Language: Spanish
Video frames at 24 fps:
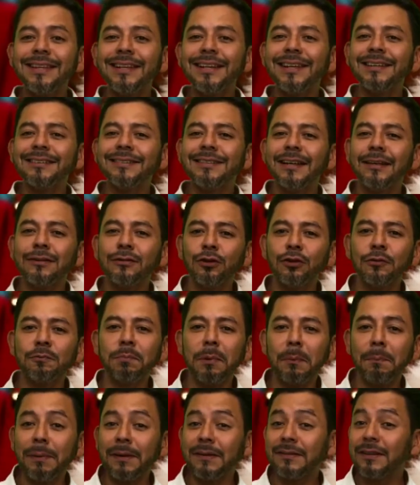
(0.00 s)
diles a esos
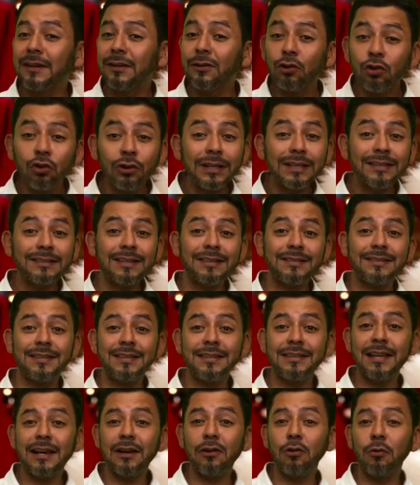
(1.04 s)
papás que no
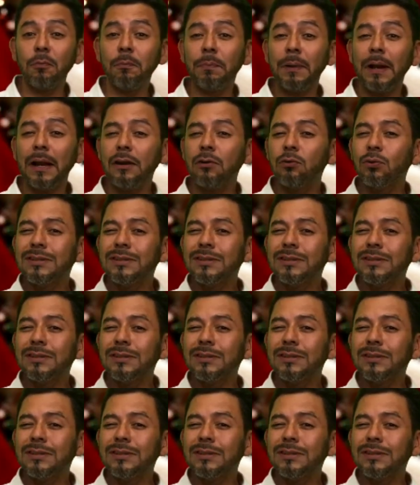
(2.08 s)
necesitan comprar.